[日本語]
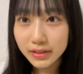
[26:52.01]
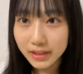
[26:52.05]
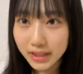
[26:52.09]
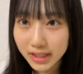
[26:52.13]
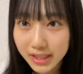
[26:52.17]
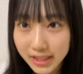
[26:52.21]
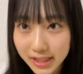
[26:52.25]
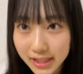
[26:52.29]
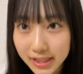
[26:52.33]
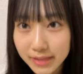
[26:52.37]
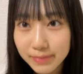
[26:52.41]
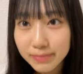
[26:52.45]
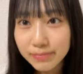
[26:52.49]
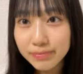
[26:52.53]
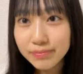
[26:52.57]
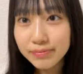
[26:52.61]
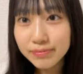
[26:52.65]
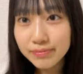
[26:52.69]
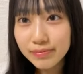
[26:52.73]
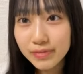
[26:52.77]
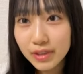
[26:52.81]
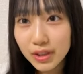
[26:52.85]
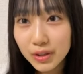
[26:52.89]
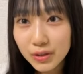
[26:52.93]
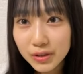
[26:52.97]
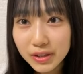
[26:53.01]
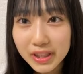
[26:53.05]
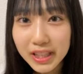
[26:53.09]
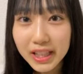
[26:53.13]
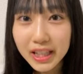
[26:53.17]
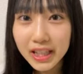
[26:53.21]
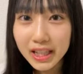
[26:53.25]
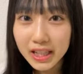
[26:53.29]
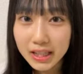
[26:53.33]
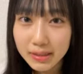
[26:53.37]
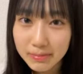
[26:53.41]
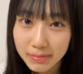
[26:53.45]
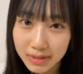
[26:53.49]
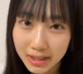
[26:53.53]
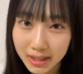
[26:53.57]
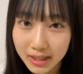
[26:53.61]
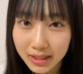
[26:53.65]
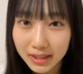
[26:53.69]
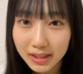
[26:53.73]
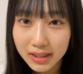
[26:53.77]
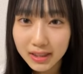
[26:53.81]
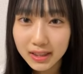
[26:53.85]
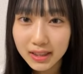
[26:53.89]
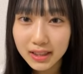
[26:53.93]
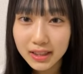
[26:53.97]
私徳永レミ
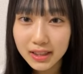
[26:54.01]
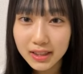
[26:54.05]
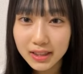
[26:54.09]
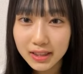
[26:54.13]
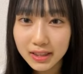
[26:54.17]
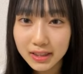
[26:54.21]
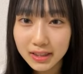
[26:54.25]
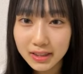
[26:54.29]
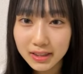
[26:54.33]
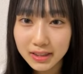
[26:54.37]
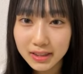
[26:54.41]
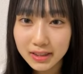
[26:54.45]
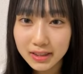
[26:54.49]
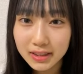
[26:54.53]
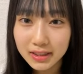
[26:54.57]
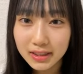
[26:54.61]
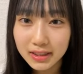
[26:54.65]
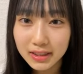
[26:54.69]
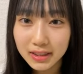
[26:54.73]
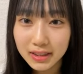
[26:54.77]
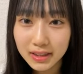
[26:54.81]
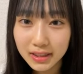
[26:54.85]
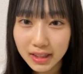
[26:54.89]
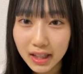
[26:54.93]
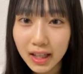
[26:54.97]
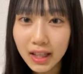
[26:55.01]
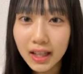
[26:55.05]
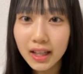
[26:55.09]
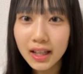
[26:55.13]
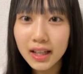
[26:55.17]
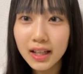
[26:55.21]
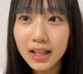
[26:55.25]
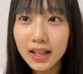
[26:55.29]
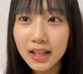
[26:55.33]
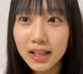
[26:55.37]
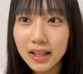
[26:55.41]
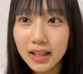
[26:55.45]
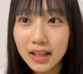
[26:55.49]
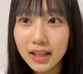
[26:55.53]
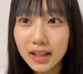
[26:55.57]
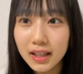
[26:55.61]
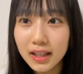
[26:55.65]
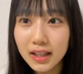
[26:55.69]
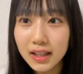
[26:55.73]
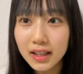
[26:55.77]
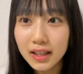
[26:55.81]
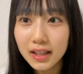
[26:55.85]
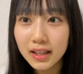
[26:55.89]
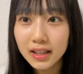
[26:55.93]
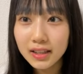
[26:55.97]
が
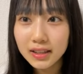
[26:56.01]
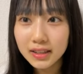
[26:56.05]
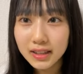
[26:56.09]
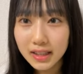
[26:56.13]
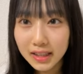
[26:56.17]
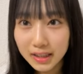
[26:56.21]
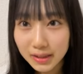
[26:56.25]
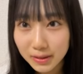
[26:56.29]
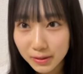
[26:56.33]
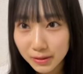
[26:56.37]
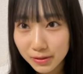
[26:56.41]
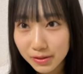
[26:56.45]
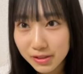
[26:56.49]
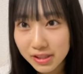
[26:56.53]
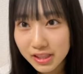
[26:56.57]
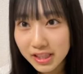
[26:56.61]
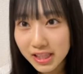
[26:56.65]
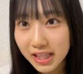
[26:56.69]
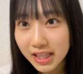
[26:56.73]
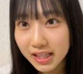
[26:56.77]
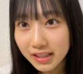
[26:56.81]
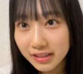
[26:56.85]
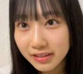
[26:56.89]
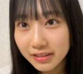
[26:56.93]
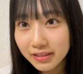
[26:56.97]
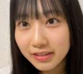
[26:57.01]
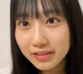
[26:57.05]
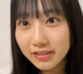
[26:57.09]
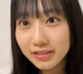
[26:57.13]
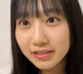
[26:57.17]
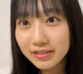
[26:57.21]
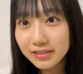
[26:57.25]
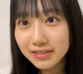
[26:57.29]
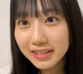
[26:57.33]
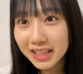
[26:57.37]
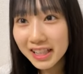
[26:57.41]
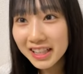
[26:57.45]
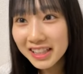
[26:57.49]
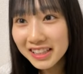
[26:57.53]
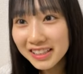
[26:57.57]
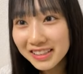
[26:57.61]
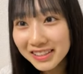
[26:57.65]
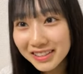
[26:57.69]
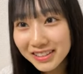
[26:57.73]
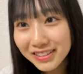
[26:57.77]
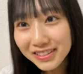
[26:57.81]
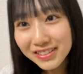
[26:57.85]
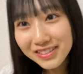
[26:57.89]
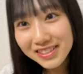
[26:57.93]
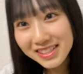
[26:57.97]
担当している
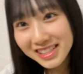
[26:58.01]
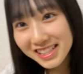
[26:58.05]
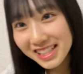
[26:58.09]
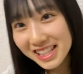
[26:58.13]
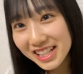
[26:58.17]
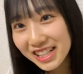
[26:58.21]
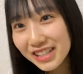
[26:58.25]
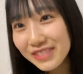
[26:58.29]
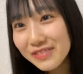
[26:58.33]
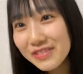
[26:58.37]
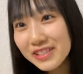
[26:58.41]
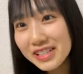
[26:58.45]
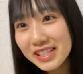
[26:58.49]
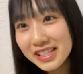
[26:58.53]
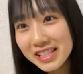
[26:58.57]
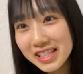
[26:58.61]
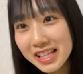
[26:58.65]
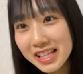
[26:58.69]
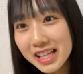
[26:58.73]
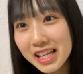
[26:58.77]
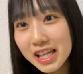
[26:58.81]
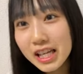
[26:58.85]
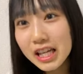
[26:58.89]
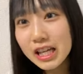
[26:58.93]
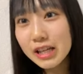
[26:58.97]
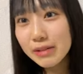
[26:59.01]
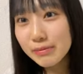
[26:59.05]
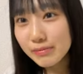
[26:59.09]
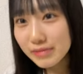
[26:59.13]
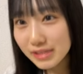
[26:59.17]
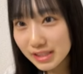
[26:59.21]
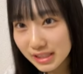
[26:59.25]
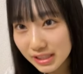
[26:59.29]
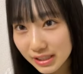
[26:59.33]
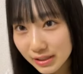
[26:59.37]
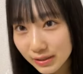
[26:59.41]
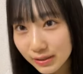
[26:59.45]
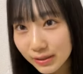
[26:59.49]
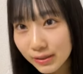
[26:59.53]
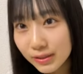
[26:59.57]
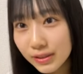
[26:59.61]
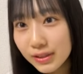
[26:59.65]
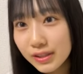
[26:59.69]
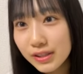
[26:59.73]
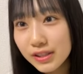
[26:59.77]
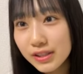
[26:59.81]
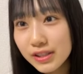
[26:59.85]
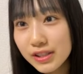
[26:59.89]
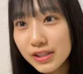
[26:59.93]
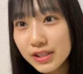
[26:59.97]
担当してる MC を
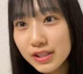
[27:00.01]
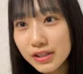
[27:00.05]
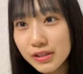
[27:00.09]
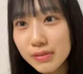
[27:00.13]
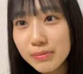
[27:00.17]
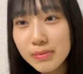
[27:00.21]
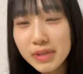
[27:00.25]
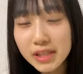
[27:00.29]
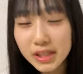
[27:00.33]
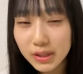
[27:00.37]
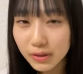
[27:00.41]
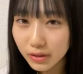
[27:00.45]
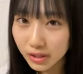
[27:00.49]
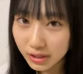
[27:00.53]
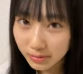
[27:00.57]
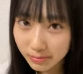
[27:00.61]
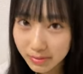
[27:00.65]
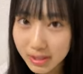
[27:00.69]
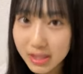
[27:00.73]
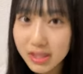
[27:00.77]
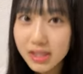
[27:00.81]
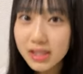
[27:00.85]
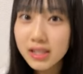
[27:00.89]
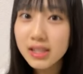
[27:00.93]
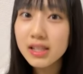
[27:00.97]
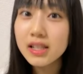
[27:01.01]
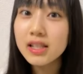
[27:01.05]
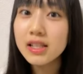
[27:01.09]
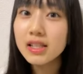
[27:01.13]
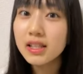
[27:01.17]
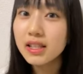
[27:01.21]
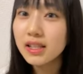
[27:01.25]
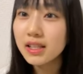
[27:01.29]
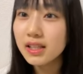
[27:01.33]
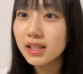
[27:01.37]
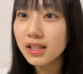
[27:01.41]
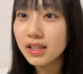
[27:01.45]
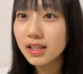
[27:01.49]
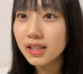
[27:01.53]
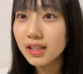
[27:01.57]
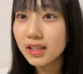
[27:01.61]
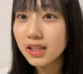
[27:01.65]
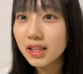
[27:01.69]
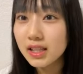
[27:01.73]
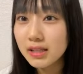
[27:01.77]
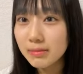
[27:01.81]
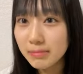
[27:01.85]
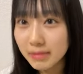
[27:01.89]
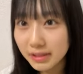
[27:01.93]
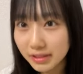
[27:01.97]
務めております
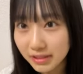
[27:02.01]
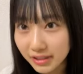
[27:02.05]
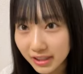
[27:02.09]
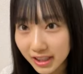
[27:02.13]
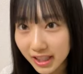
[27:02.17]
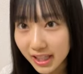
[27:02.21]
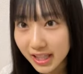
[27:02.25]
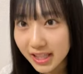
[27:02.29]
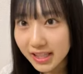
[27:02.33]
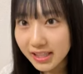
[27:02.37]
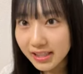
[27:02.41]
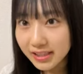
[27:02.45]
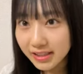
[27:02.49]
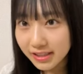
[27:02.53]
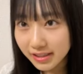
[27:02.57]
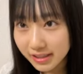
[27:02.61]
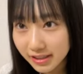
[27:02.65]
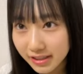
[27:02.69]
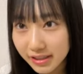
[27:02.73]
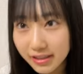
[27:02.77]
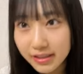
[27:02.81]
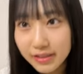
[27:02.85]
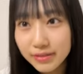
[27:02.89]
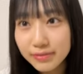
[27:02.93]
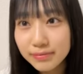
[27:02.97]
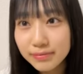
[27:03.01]
今時ハイスクー